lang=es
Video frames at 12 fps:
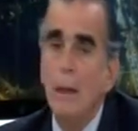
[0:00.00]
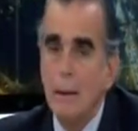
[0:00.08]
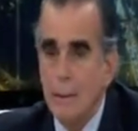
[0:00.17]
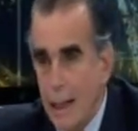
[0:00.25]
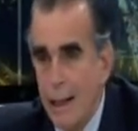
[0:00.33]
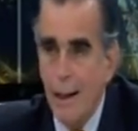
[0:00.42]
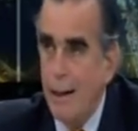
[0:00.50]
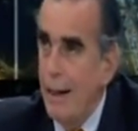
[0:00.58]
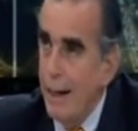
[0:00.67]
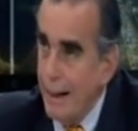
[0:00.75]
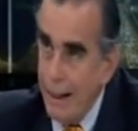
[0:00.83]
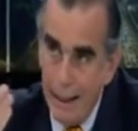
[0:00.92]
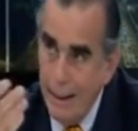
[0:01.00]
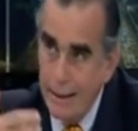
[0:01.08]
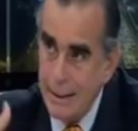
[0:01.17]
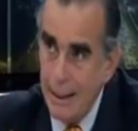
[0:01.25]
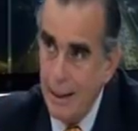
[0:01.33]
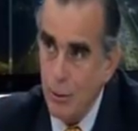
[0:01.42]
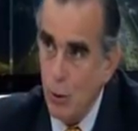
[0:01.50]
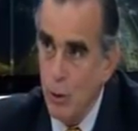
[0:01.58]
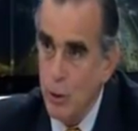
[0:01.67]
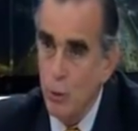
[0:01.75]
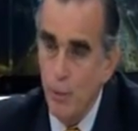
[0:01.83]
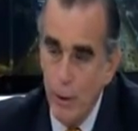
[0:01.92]
O sea, le regresa de la
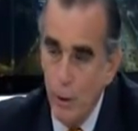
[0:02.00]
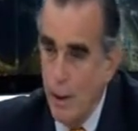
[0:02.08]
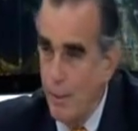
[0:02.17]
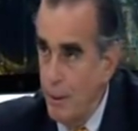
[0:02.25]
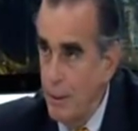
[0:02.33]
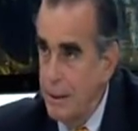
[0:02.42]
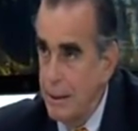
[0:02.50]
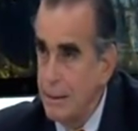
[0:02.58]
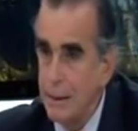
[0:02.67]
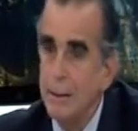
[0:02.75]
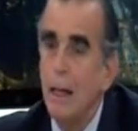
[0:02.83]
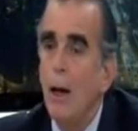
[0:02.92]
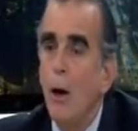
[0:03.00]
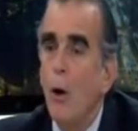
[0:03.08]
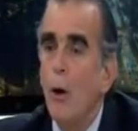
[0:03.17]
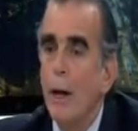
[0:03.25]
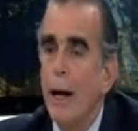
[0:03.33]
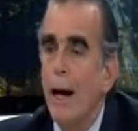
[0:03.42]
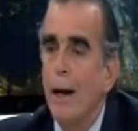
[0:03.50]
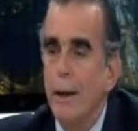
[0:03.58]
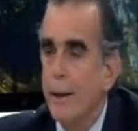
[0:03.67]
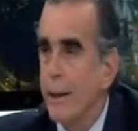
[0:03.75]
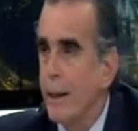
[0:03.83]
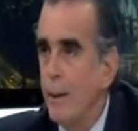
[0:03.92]
Corte Superior a primera instancia y dice, oiga,
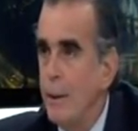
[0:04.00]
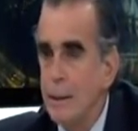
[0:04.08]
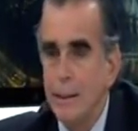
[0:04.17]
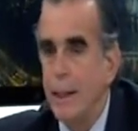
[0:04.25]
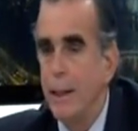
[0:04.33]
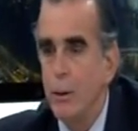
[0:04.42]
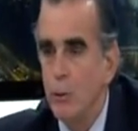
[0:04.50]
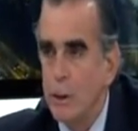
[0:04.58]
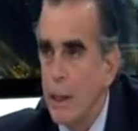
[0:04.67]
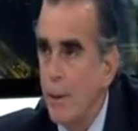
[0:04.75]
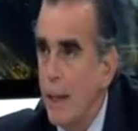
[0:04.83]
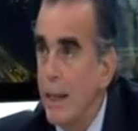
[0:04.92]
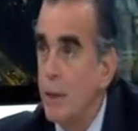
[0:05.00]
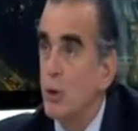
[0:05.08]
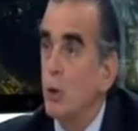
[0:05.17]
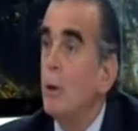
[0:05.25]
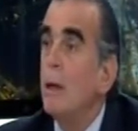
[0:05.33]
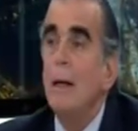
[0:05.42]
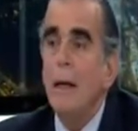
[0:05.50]
revise, no está bien hecho.